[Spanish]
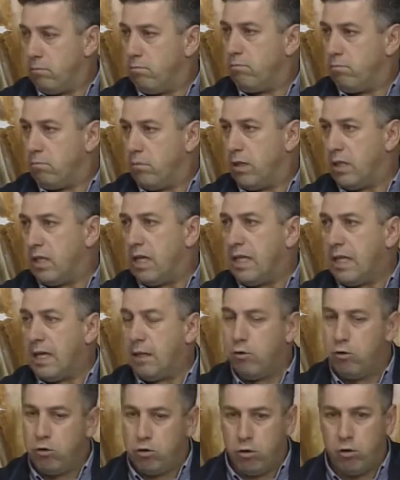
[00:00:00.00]

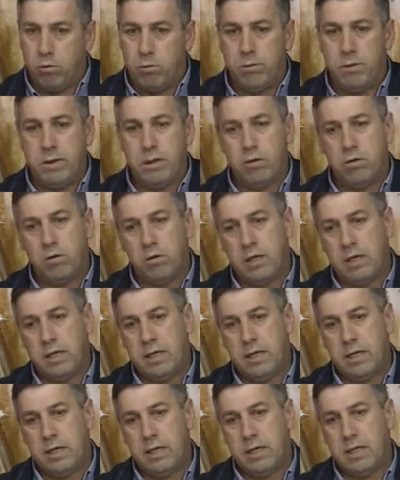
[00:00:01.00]
intentando en todo momento
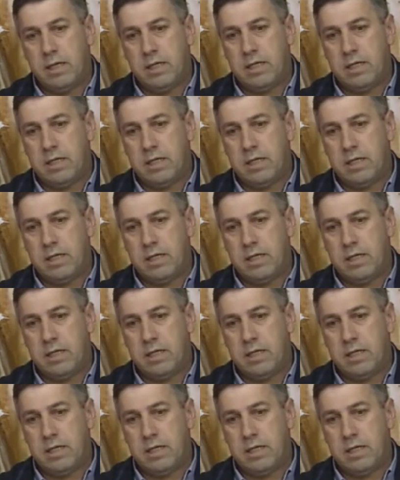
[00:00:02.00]
que eh,